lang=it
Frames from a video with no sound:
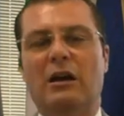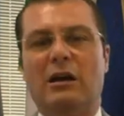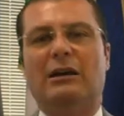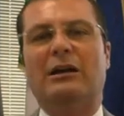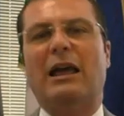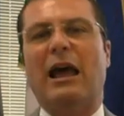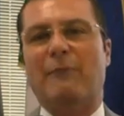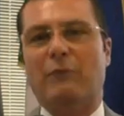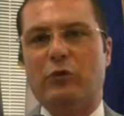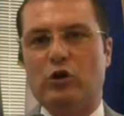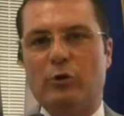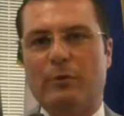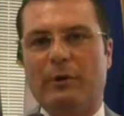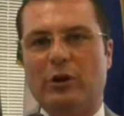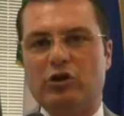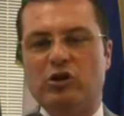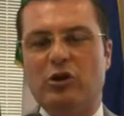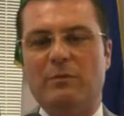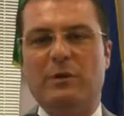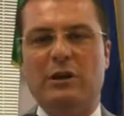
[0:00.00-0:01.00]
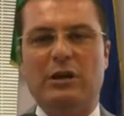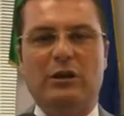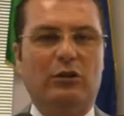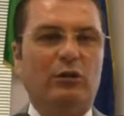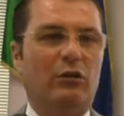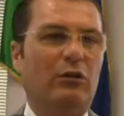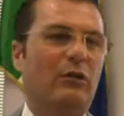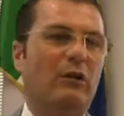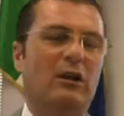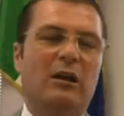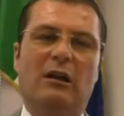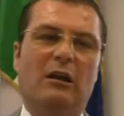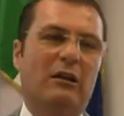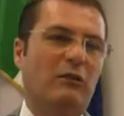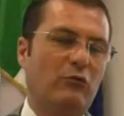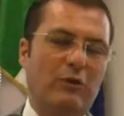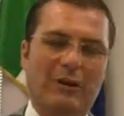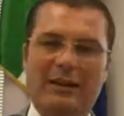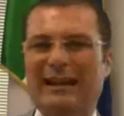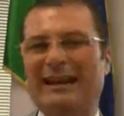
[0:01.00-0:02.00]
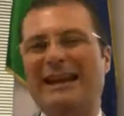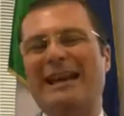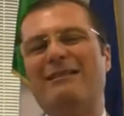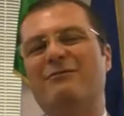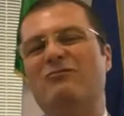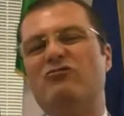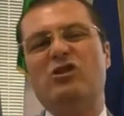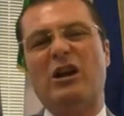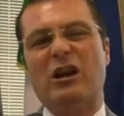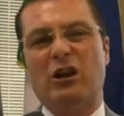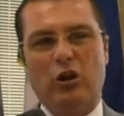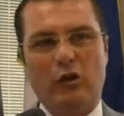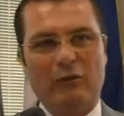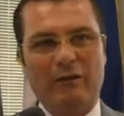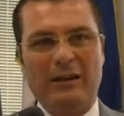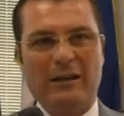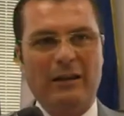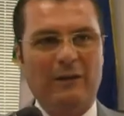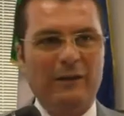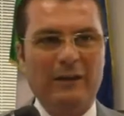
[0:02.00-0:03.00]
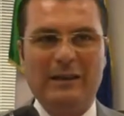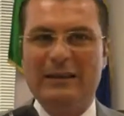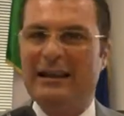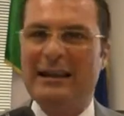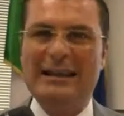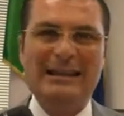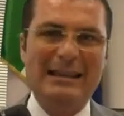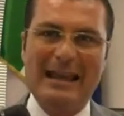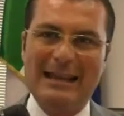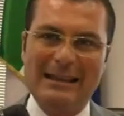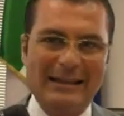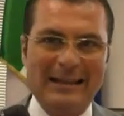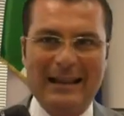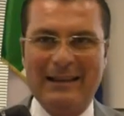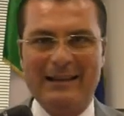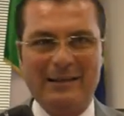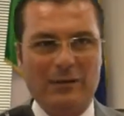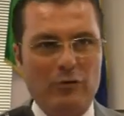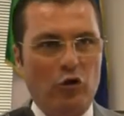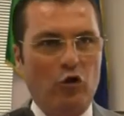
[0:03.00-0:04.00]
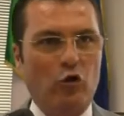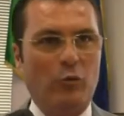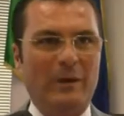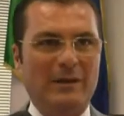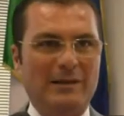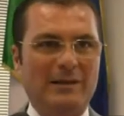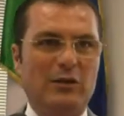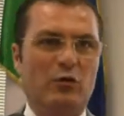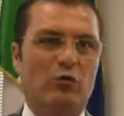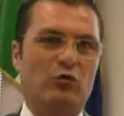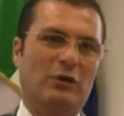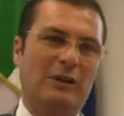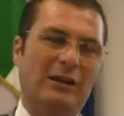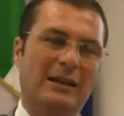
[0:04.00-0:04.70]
che abbiano percepito quella che in gergo viene definita l'indennità di disoccupazione,